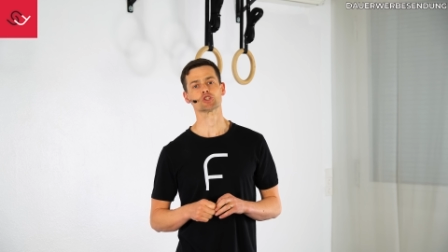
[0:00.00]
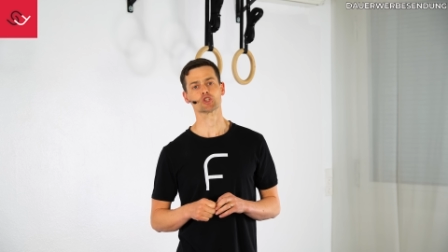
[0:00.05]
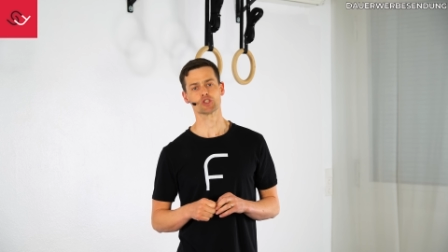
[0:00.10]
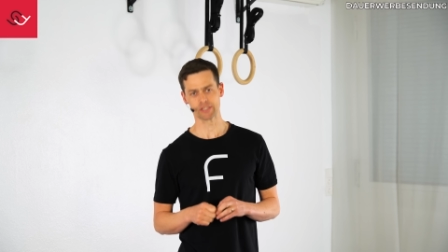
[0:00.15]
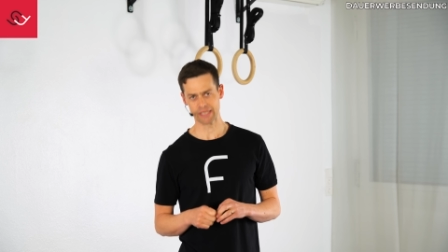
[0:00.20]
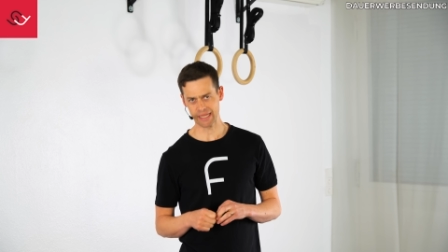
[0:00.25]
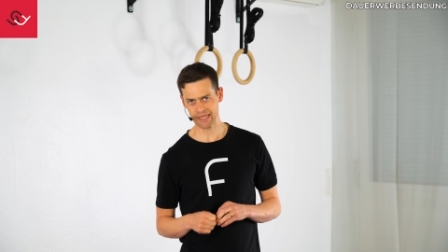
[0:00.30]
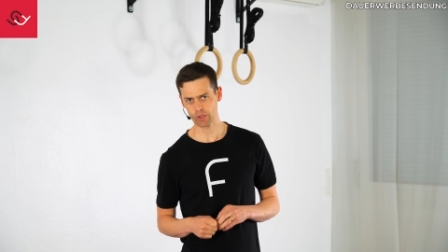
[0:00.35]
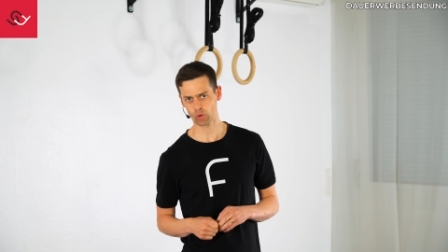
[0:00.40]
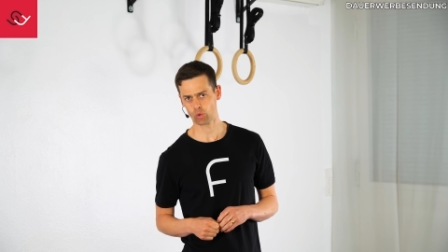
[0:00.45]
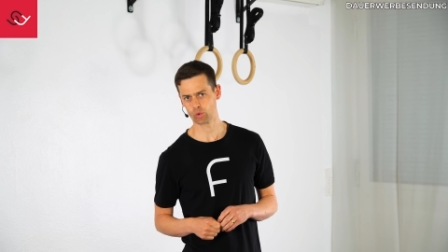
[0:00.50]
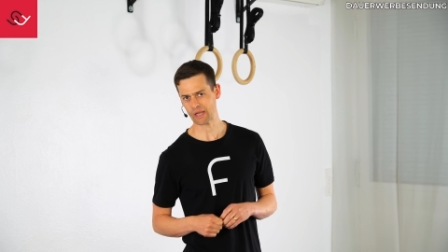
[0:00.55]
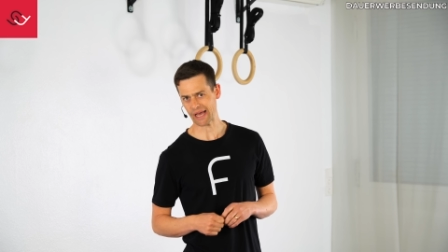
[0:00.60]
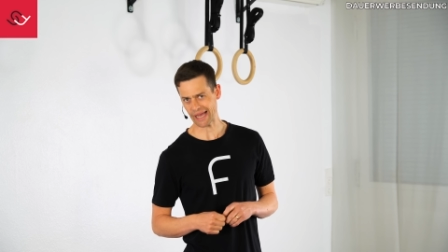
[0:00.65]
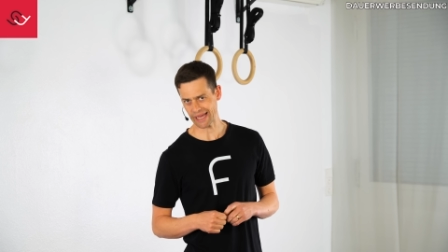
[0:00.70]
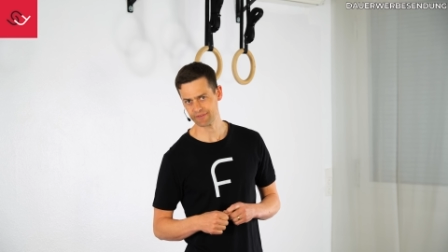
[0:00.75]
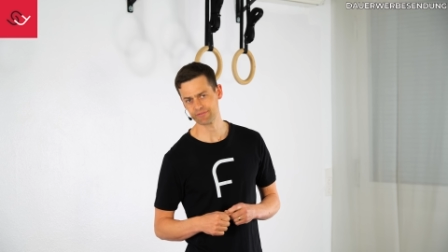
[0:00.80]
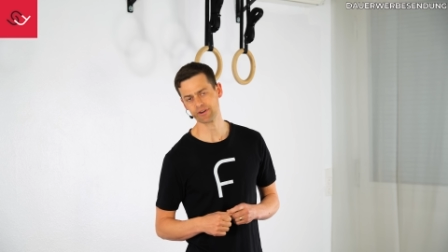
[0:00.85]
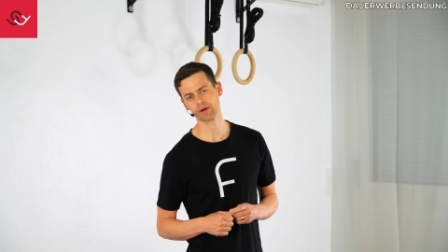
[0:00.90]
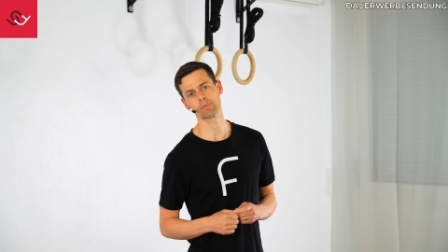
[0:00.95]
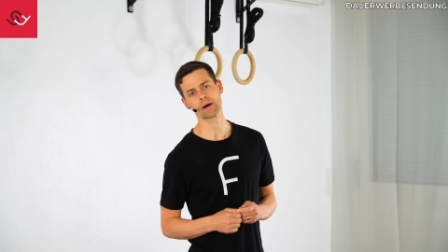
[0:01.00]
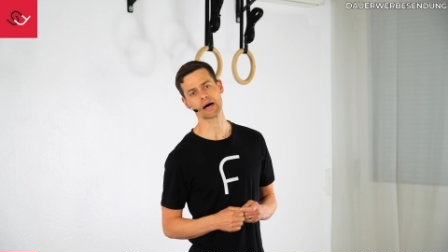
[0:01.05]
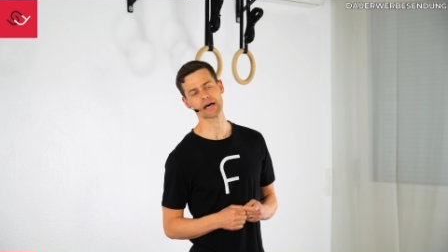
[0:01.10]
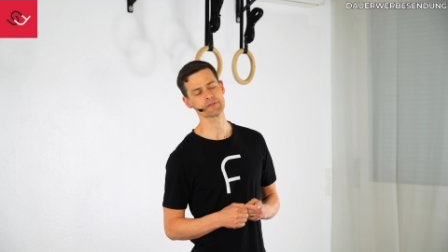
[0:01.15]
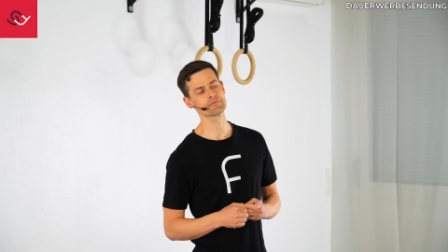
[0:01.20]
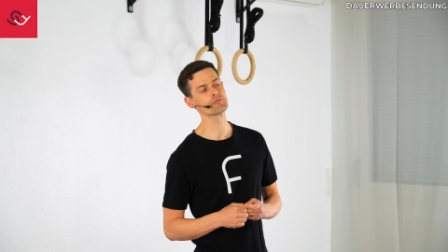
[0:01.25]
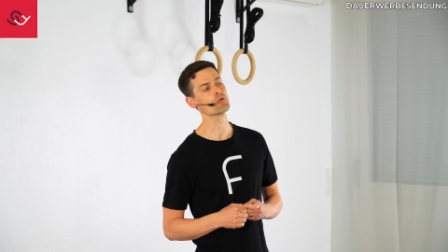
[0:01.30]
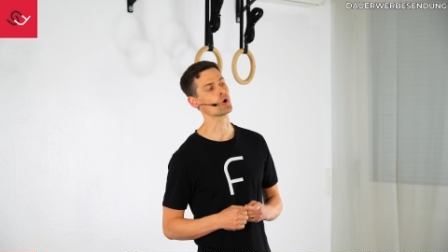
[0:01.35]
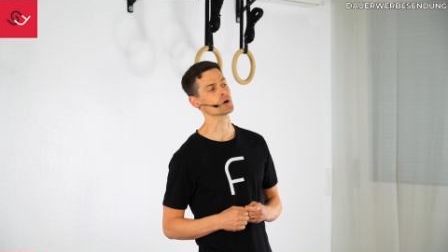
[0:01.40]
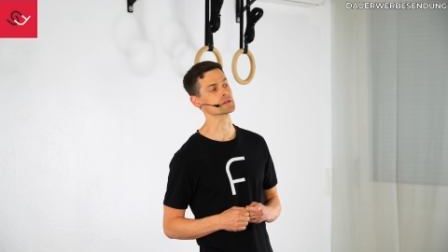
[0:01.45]
schnell und einfach
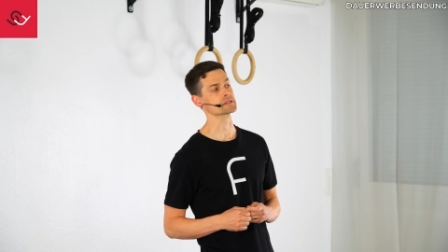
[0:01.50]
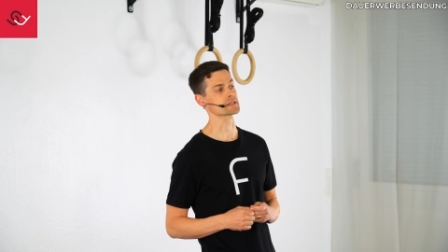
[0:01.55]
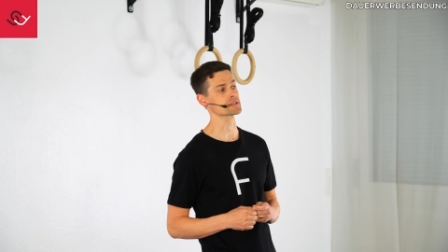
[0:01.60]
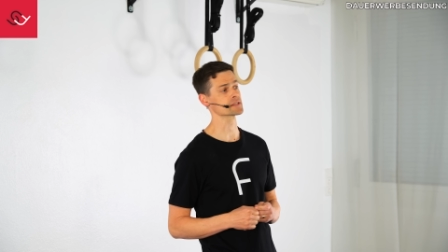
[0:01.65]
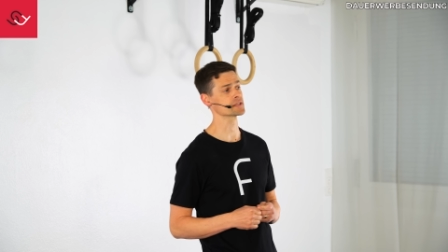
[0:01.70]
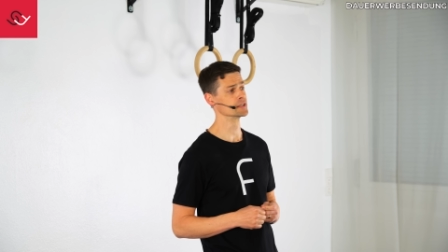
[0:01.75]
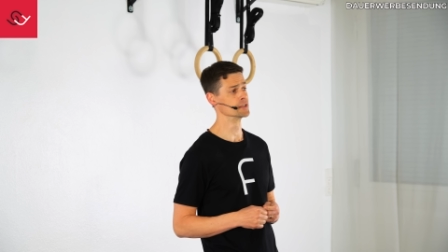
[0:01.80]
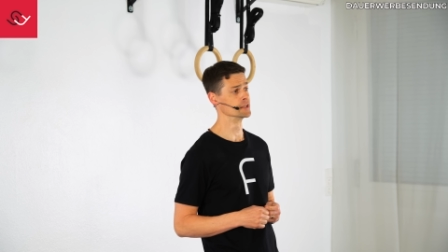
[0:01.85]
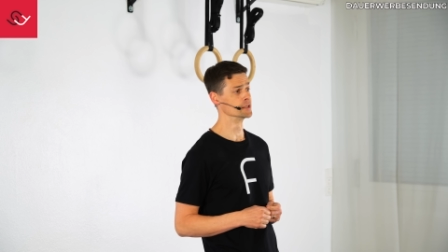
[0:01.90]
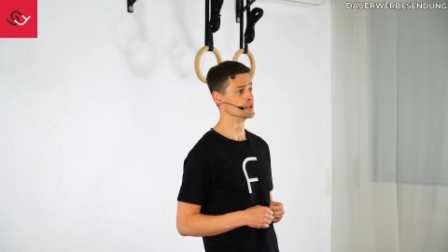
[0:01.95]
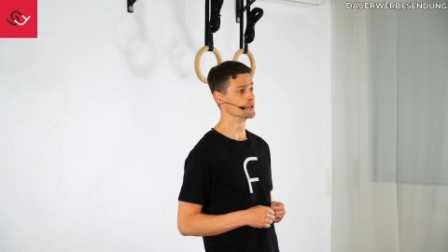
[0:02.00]
beantwortet.